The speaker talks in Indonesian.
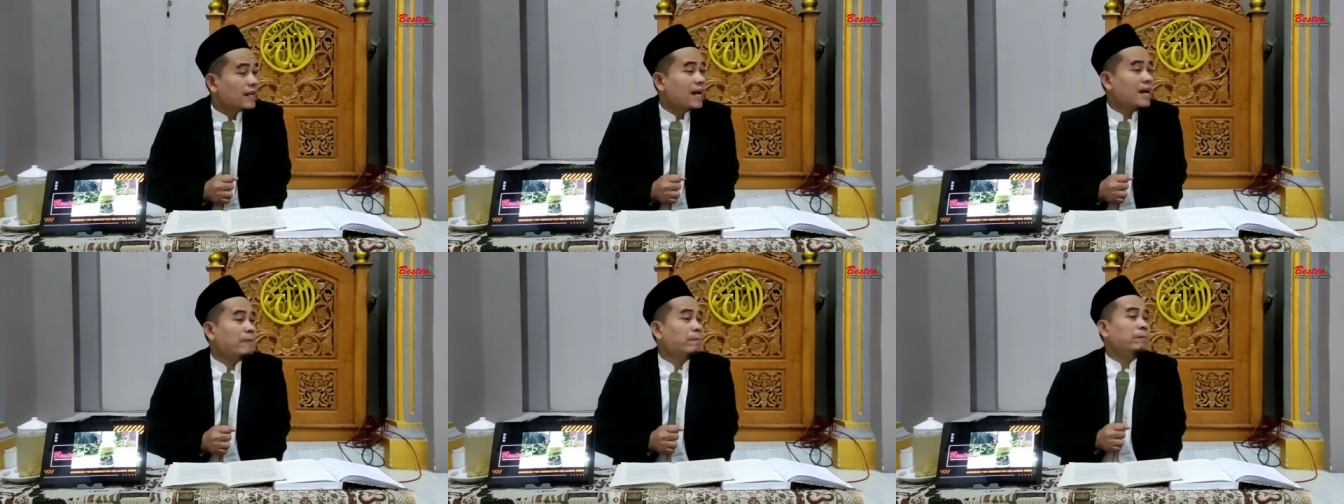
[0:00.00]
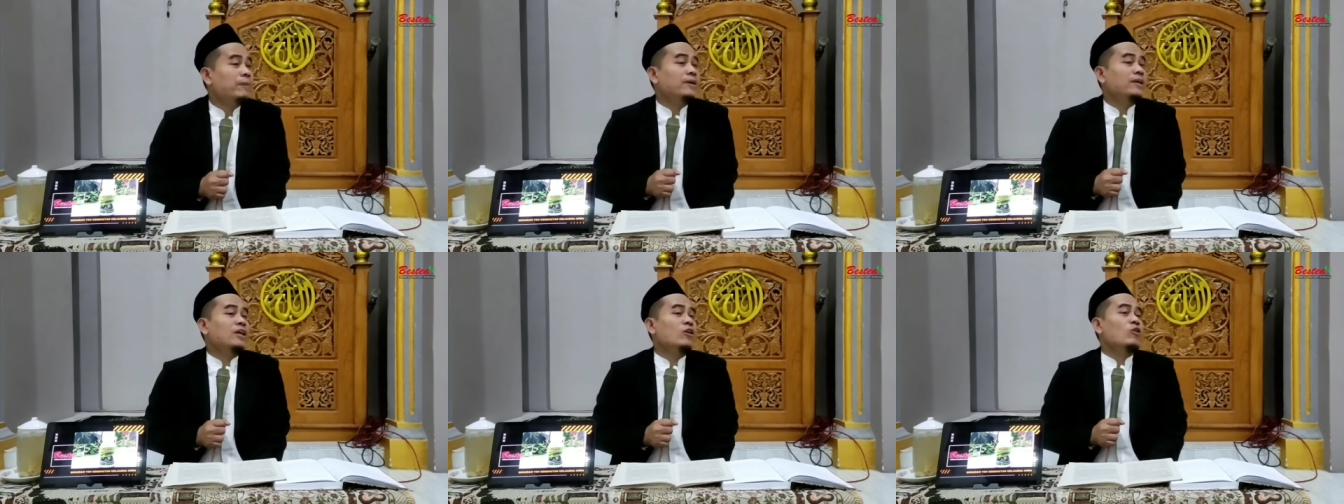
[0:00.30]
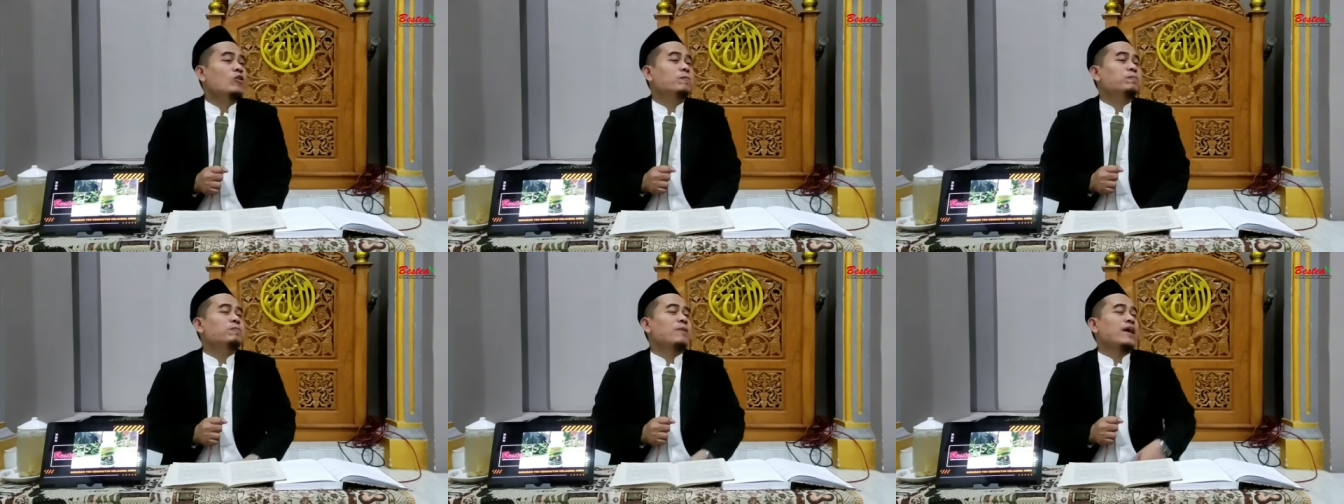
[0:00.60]
tapi
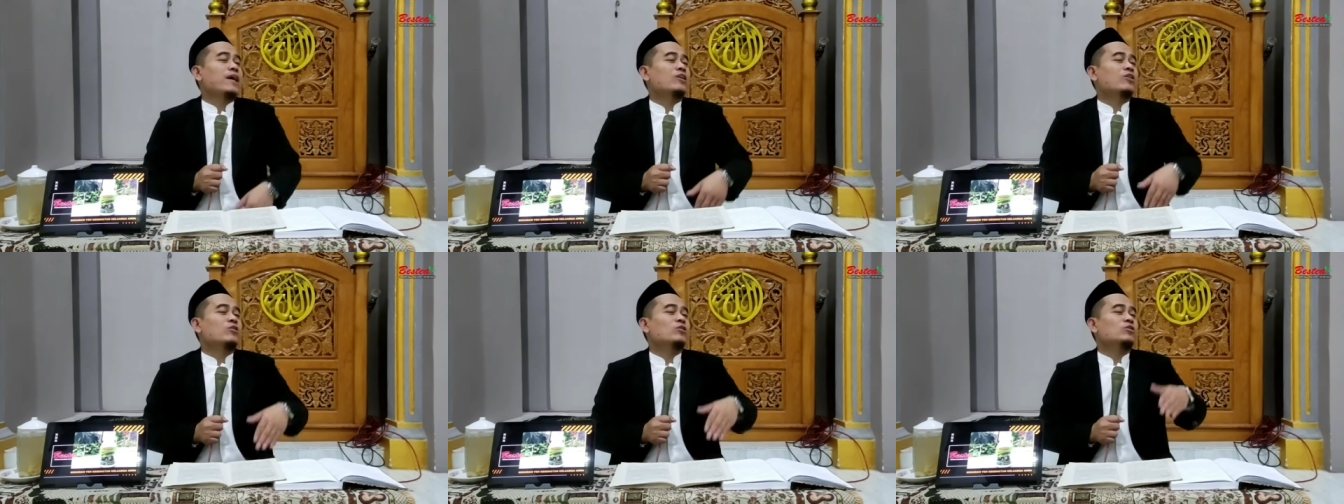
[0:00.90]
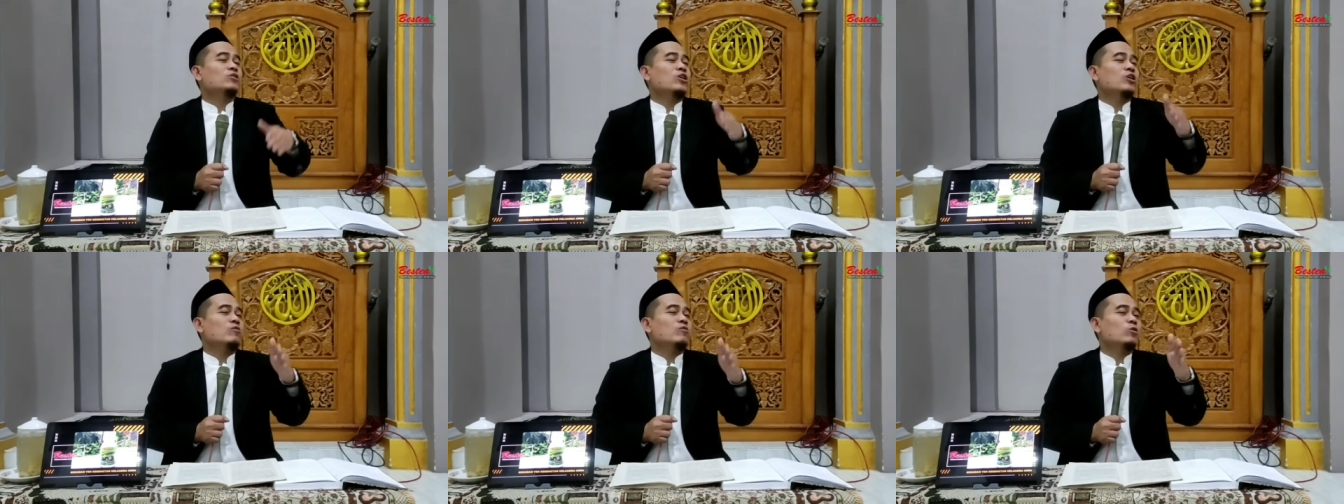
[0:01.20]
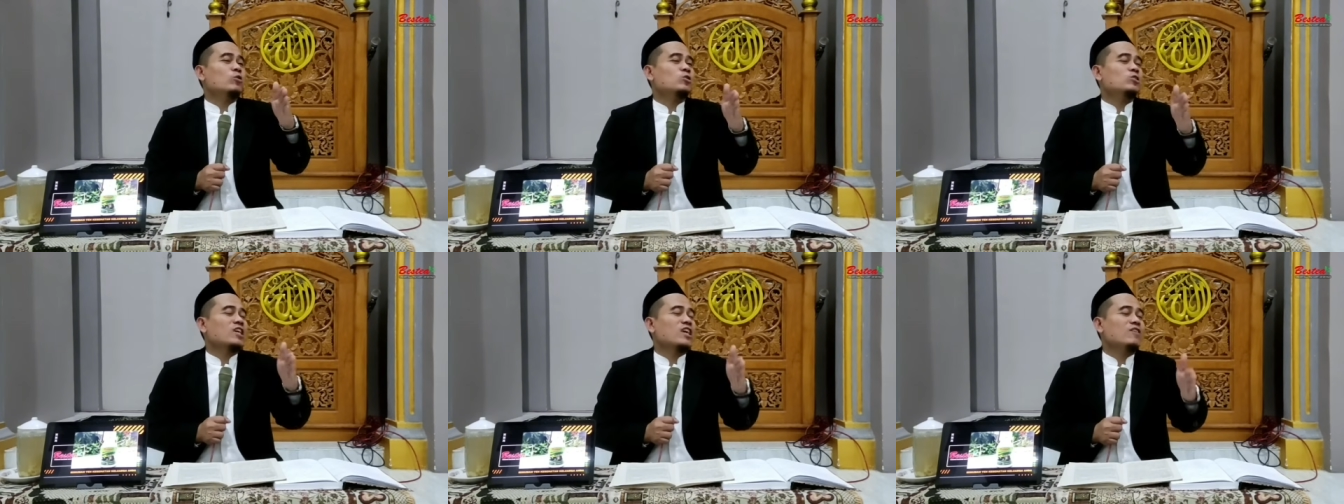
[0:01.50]
ngorbano
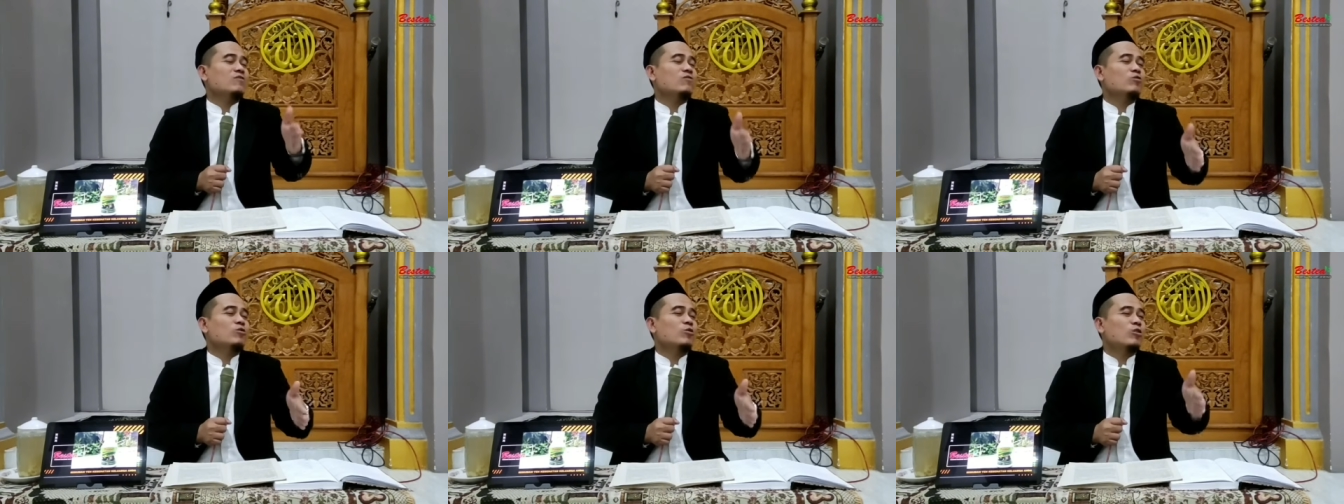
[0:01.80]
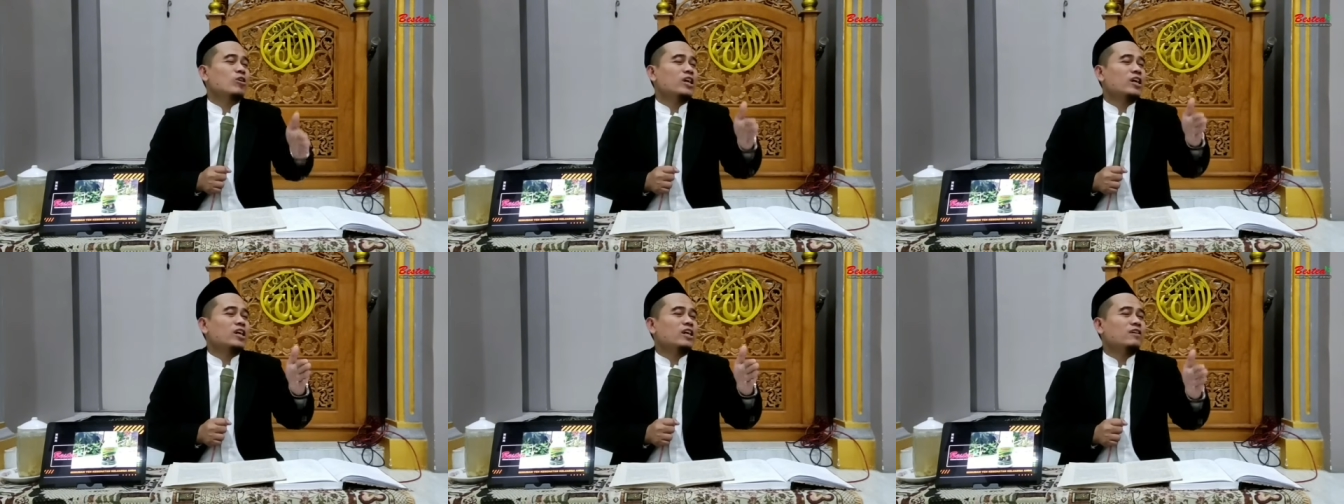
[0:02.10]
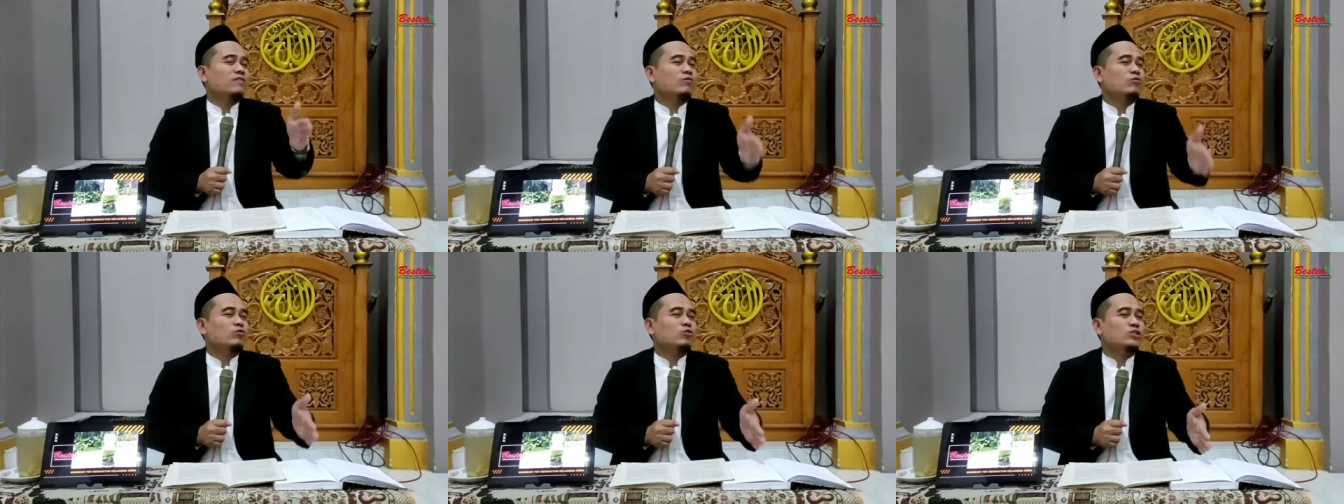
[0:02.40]
nyawa sewu rong
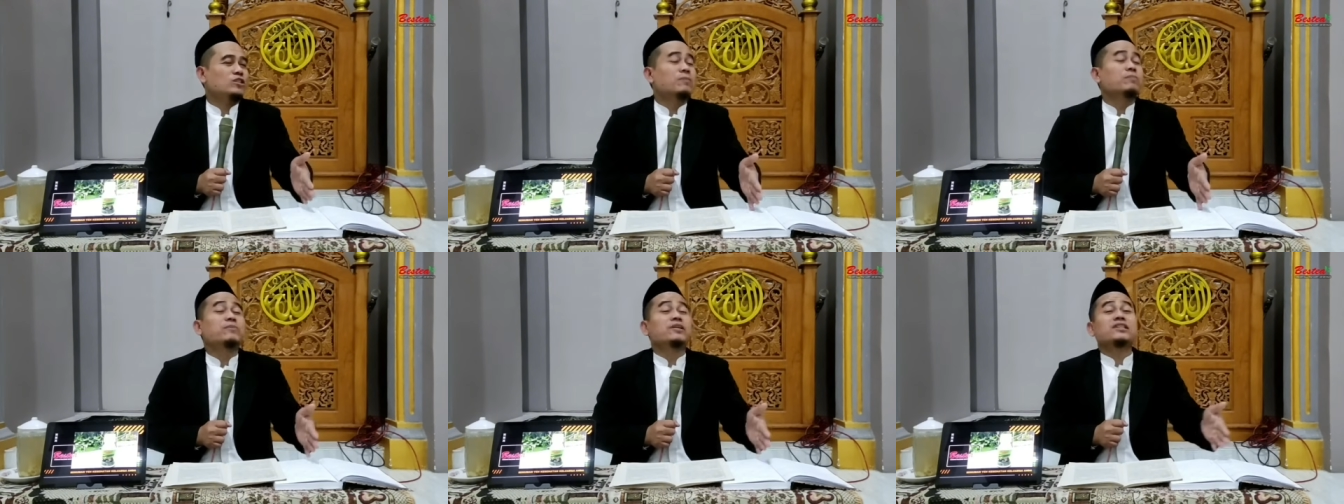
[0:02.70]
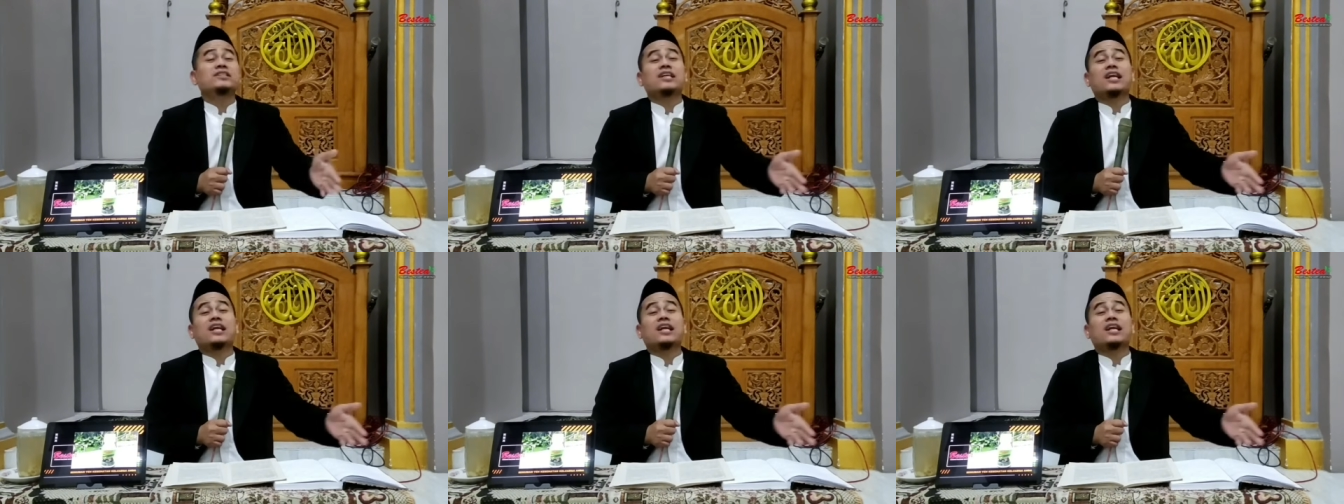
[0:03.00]
ewu demi